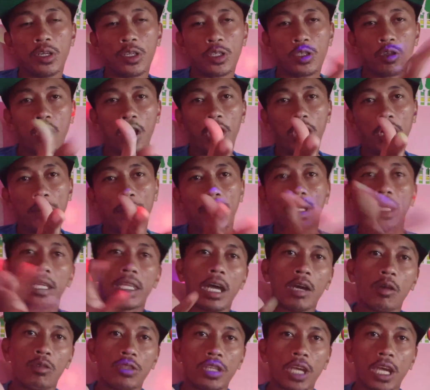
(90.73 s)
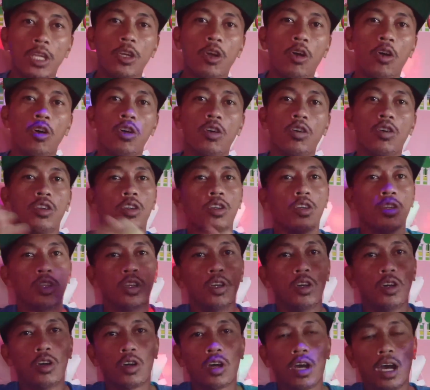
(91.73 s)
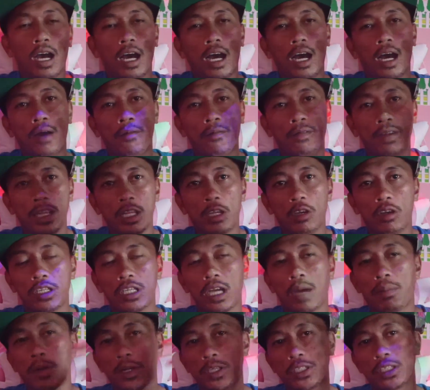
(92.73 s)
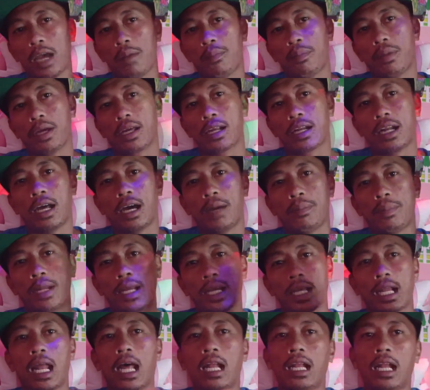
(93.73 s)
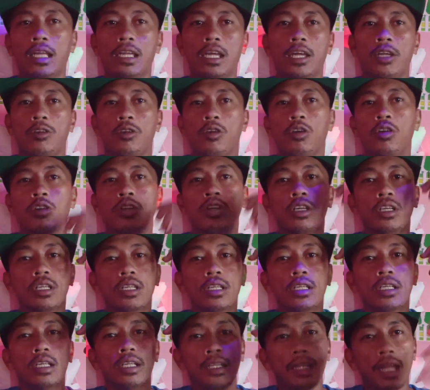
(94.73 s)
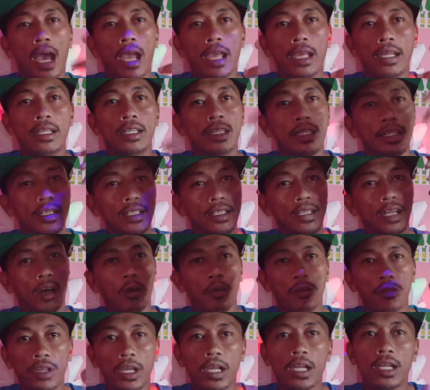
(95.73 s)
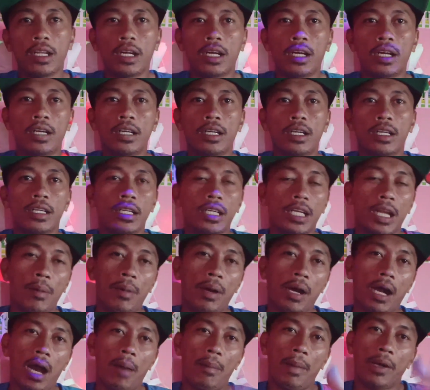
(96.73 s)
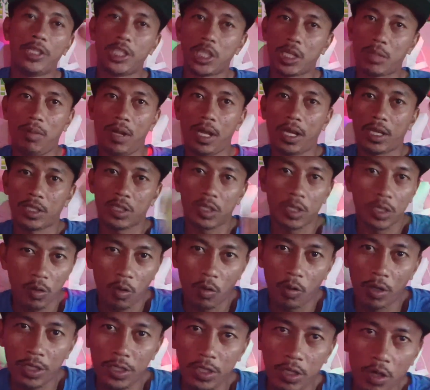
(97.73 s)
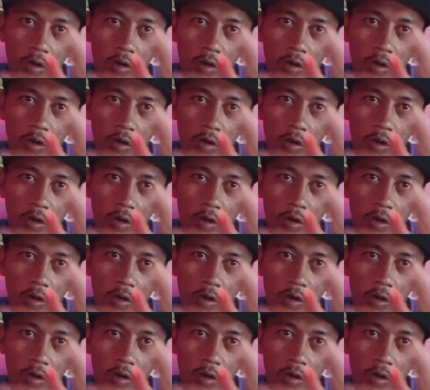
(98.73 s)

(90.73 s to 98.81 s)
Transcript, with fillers: So ngayon ipakita ko sa inyo yung uh, video ni Jumper Sniper na pinakilala niya yung 9 na contender na mga Magic Flicks. So let's